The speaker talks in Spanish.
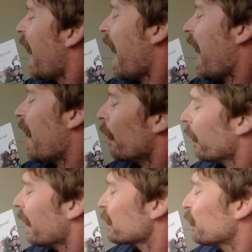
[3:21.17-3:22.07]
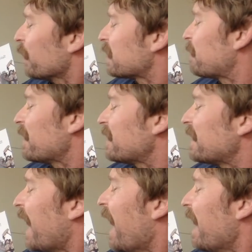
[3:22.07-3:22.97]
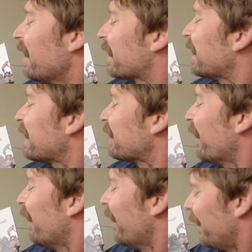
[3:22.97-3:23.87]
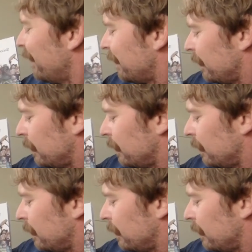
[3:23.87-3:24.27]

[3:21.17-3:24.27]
Ahora soy especial, gritó.